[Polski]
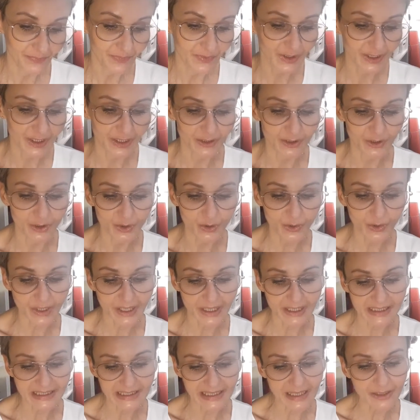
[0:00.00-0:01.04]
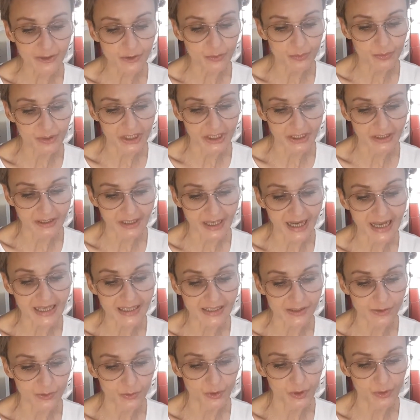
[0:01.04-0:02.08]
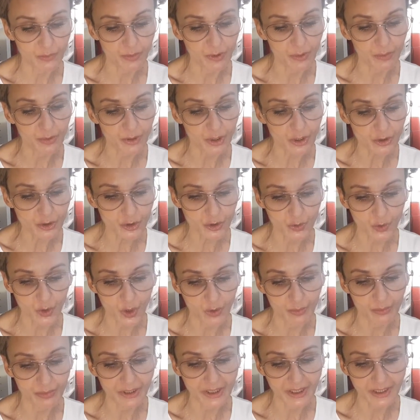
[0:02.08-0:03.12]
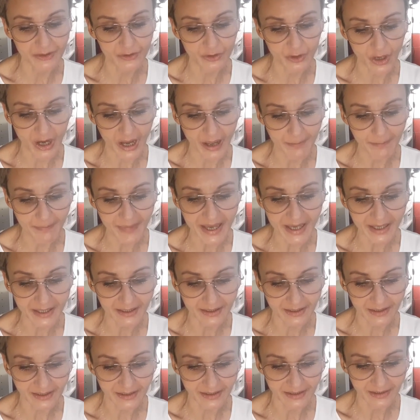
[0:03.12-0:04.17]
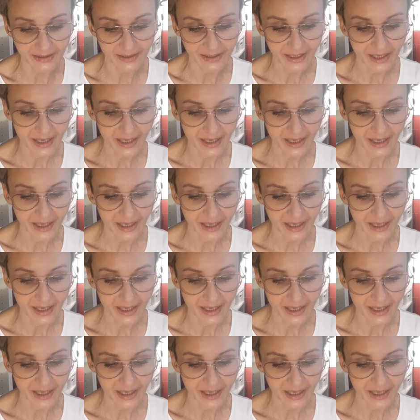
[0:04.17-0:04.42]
kiedy Julek stanął przed kasą i poprosił o bilet do Ameryki,